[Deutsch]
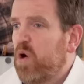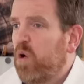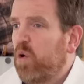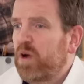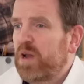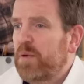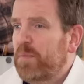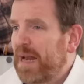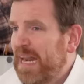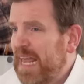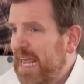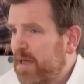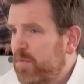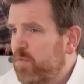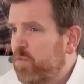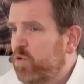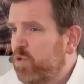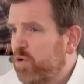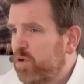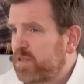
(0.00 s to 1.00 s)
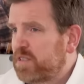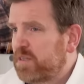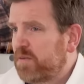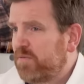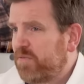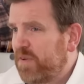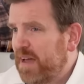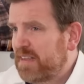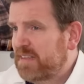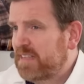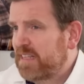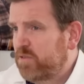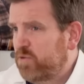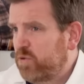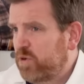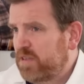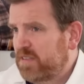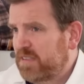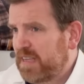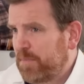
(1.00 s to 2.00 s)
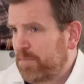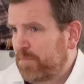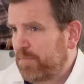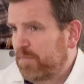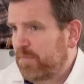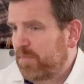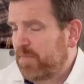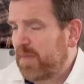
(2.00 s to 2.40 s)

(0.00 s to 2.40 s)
oder mal eben kurz im Fernsehen durchsetzen.